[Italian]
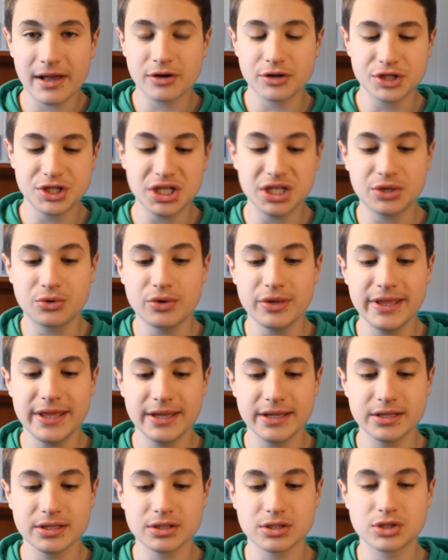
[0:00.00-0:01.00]
Eccoci
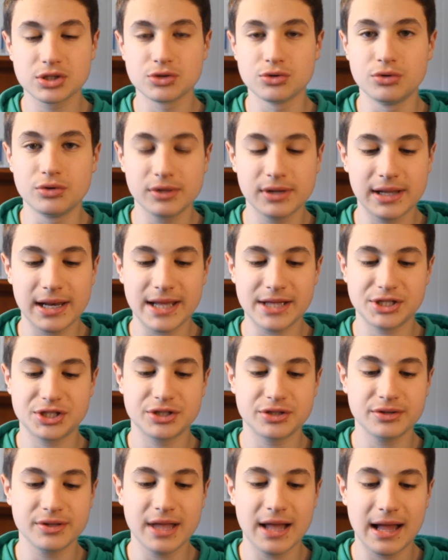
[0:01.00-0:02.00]
qui su
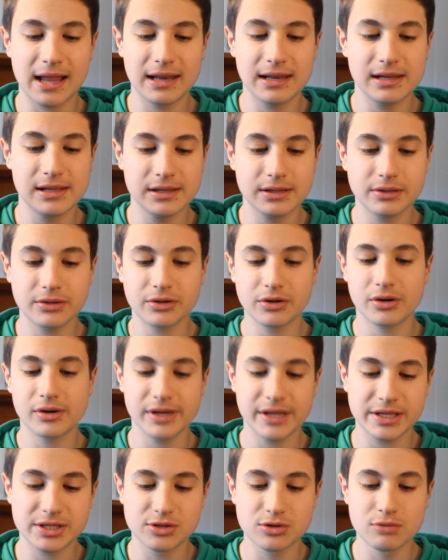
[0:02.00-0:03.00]
Clash Royale, non
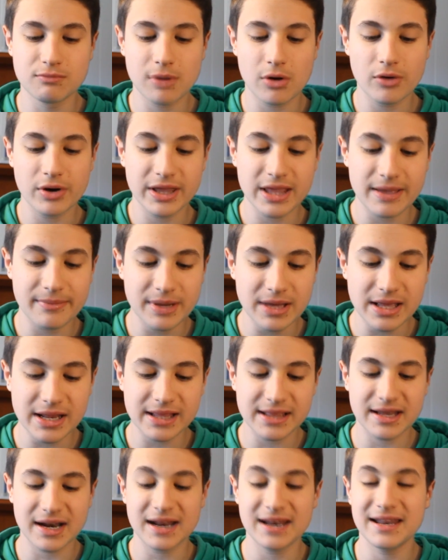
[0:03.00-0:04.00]
ho nessun baule da
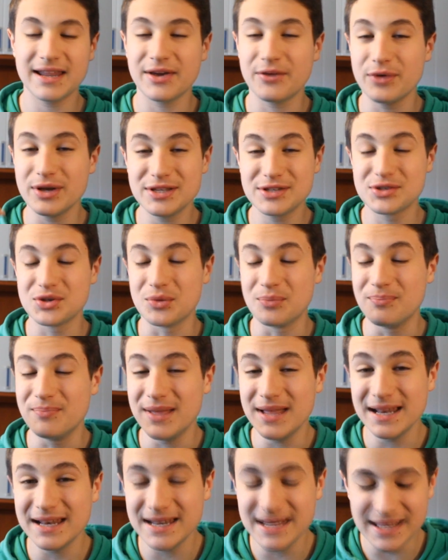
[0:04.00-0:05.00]
aprire tranne questo
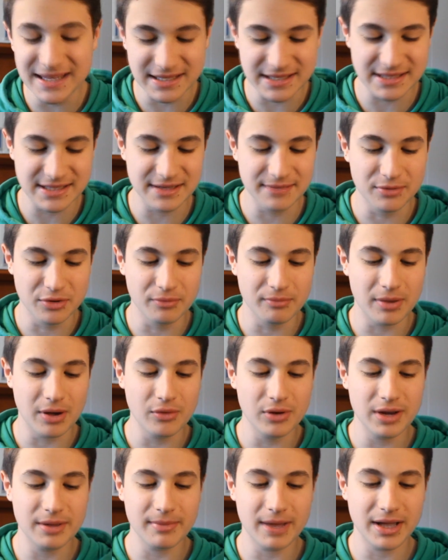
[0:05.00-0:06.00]
bellissimo
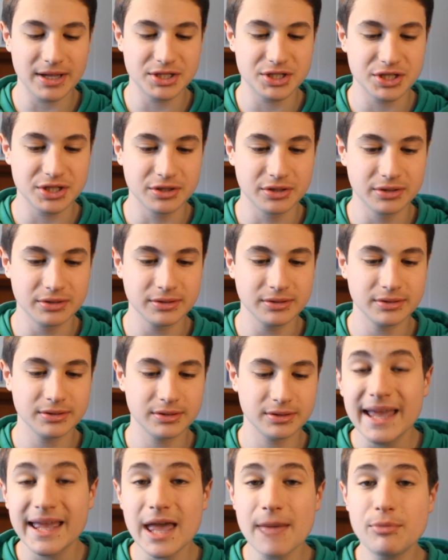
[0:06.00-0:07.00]
baule magico
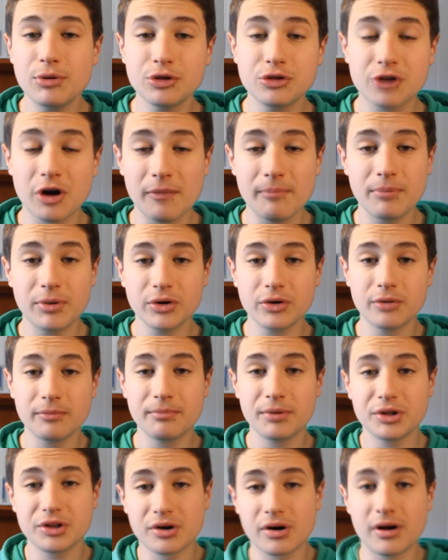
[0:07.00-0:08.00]
che purtroppo
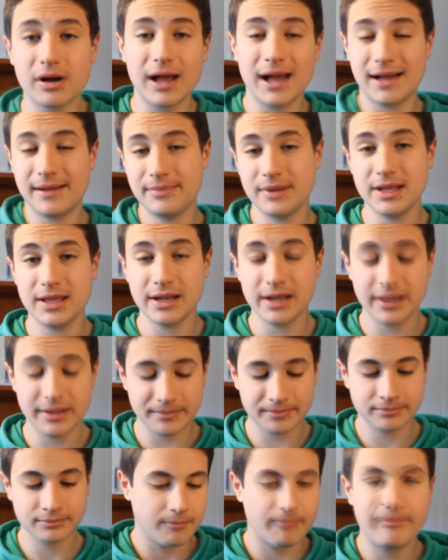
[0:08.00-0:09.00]
non potrò
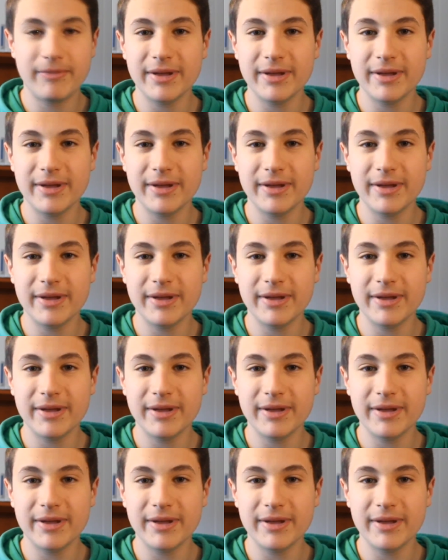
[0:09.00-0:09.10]
aprire